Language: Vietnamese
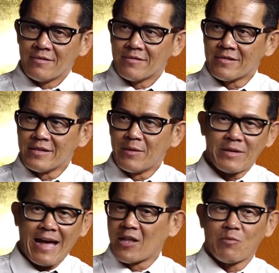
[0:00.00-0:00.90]
Tự nhiên mình
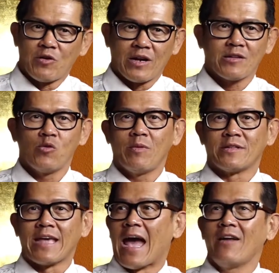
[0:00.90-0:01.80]
ra cho mọi người cái lúc mình
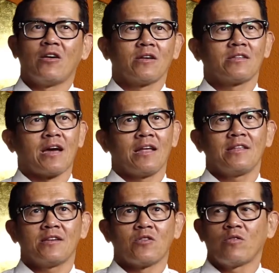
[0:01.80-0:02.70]
trễ rồi, chạy
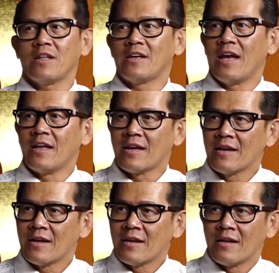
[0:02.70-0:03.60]
cho chỗ thấy ghê vậy.
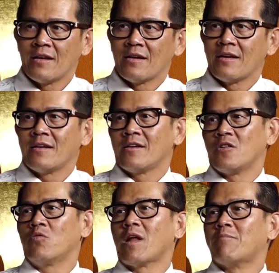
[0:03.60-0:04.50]

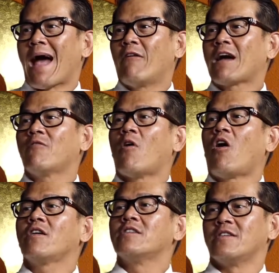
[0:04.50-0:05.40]
Lúc lên báo cáo
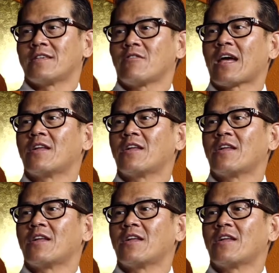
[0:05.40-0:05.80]
phó gì sao thay